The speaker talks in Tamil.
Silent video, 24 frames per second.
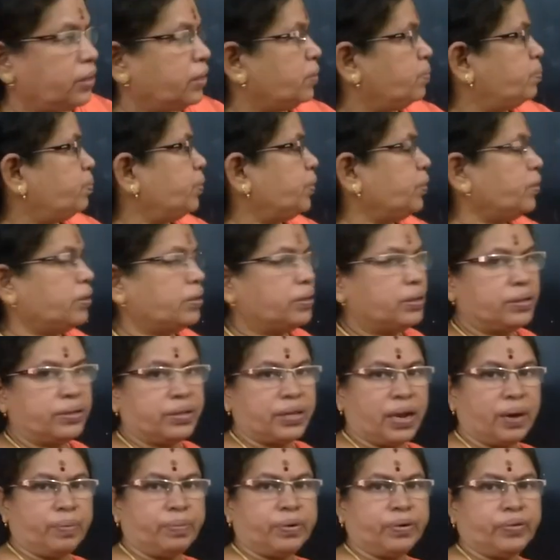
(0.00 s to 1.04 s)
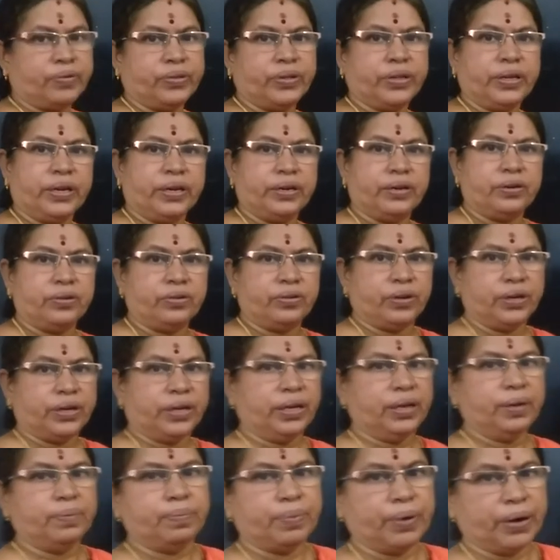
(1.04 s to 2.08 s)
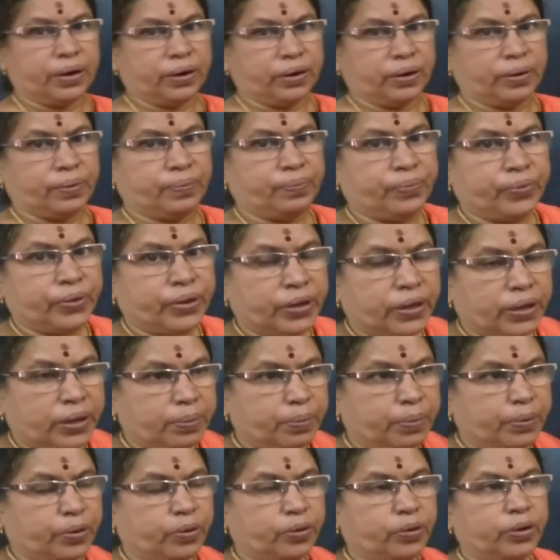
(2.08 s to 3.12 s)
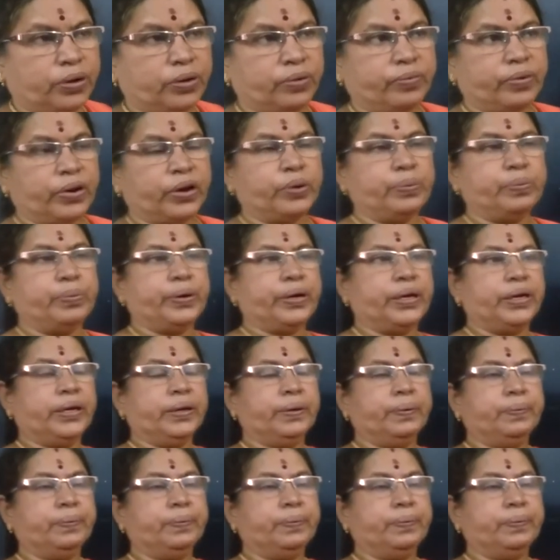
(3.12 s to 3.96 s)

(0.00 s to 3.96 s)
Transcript: இப்போ அந்த சாப்டர் வந்து என்னன்னு சொல்லி பார்க்கலாம் இப்போ உங்கள் வகுப்பில்